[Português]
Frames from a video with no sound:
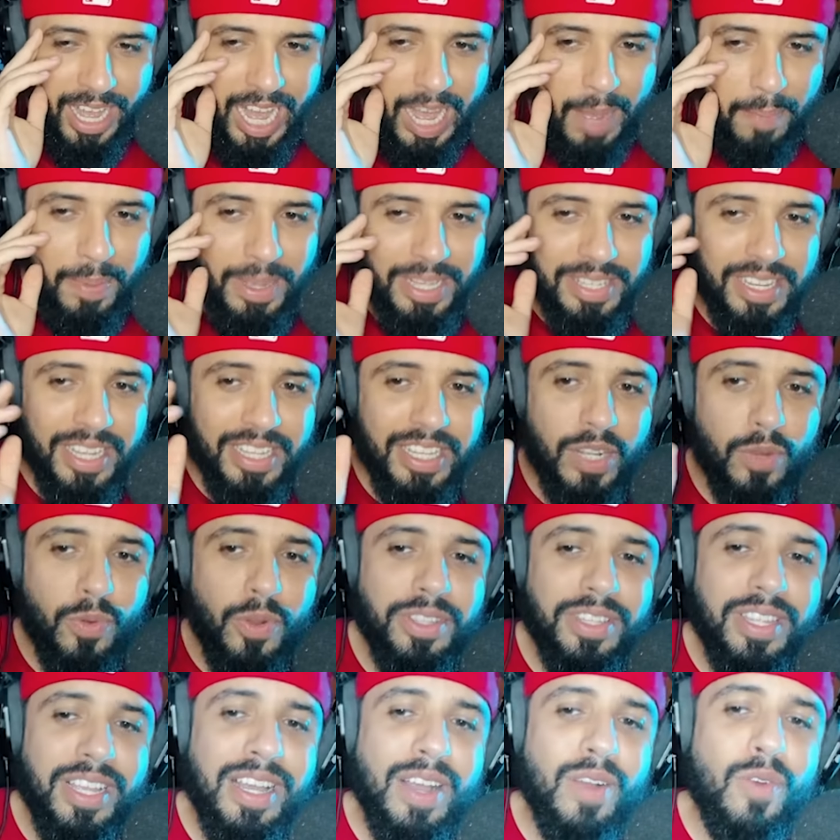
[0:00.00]
Rapaziada,
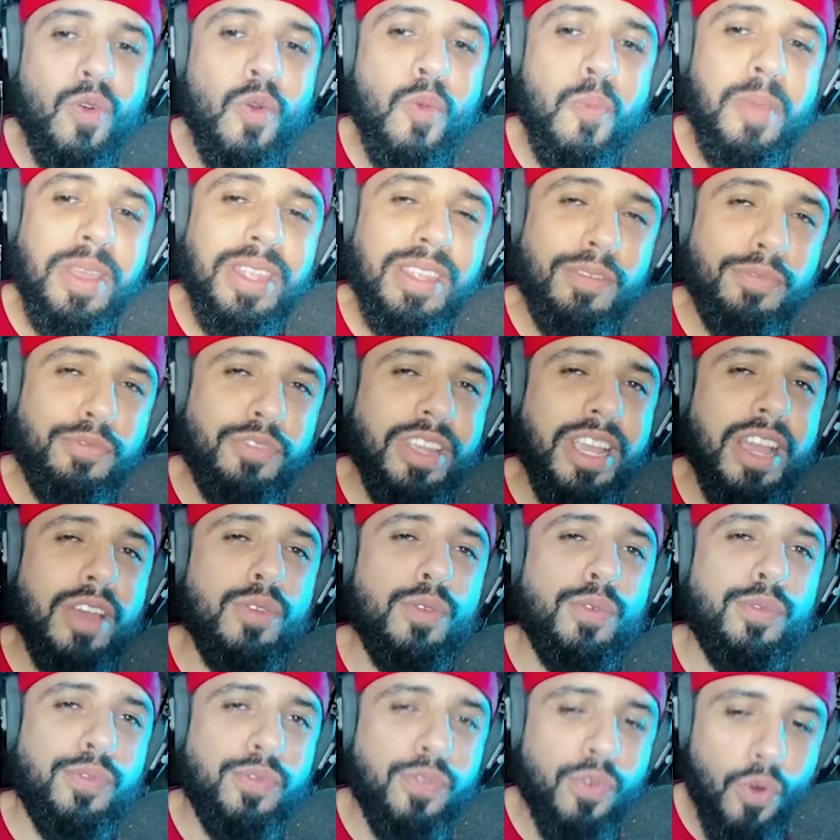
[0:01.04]
enquanto a comida fica
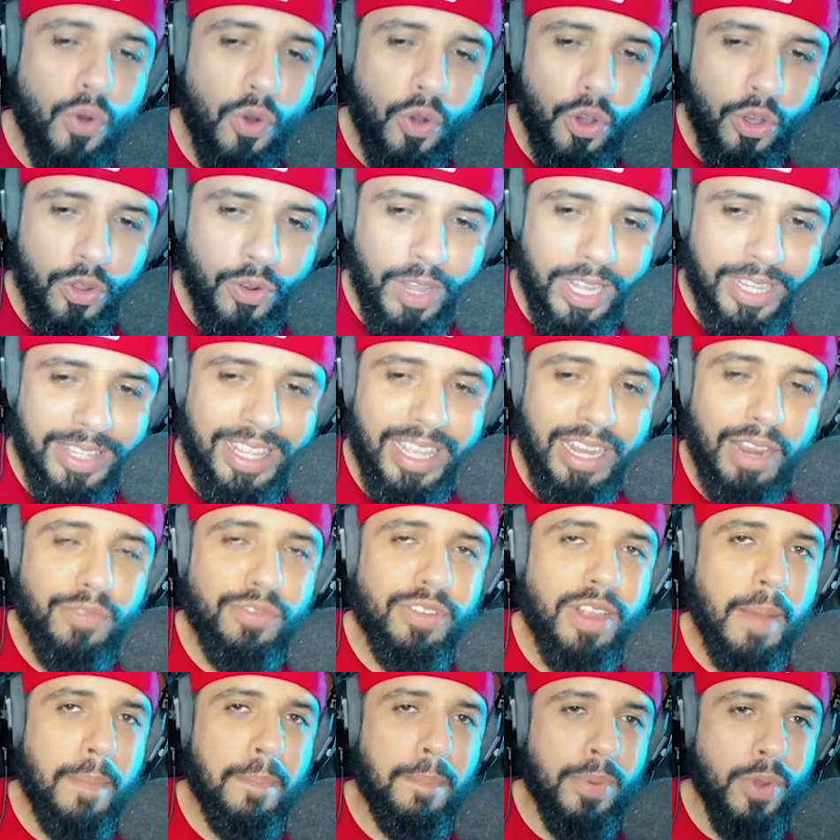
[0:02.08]
no forno, até ela
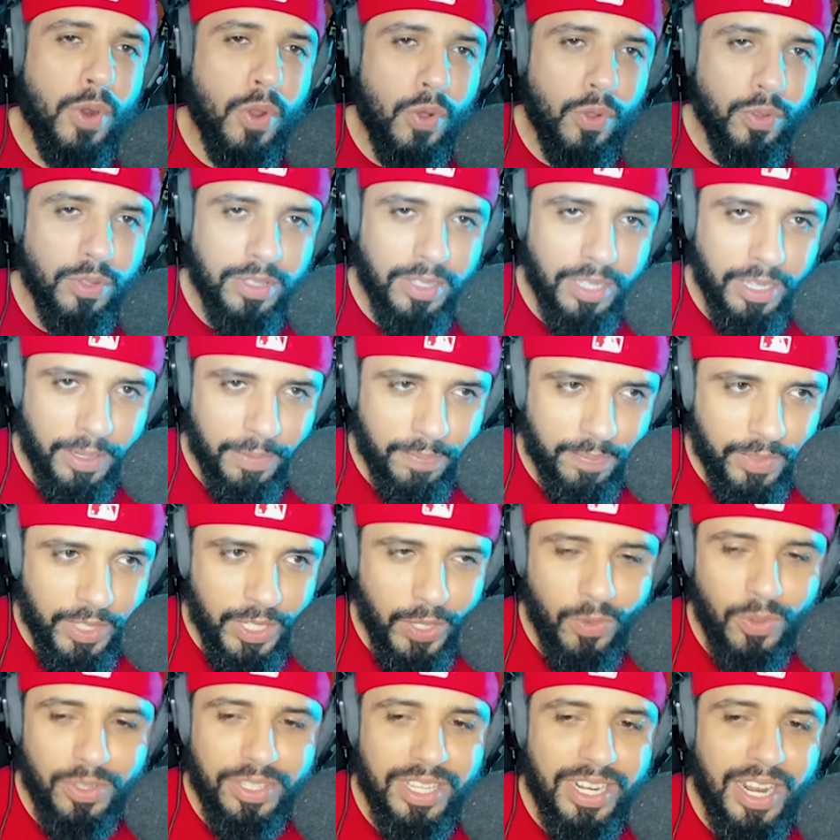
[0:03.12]
ficar pronta,
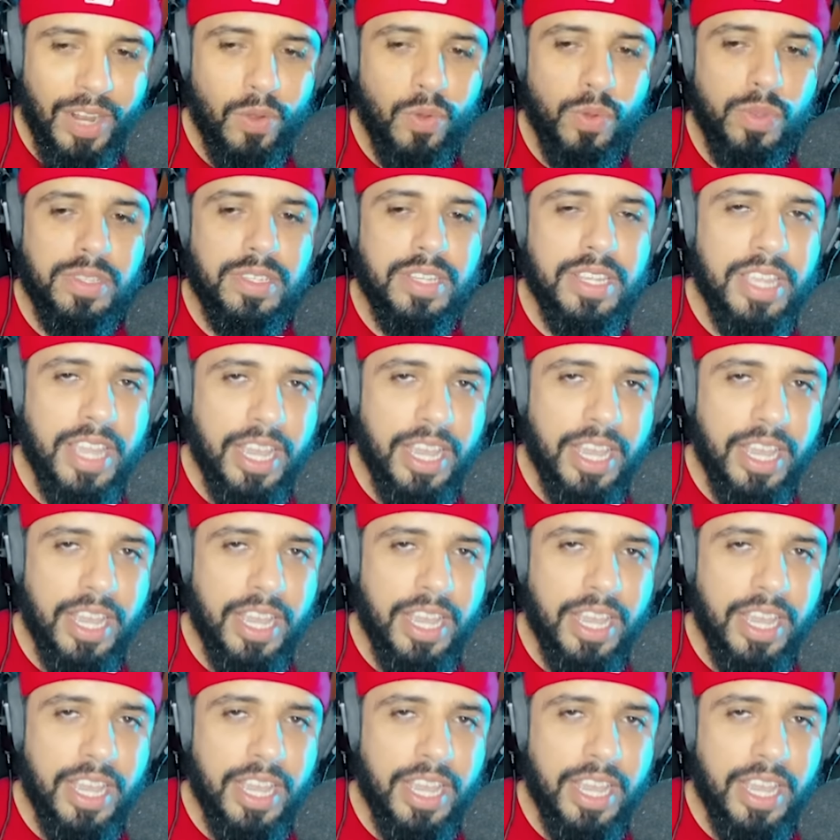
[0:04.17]
Enquanto ela cozinha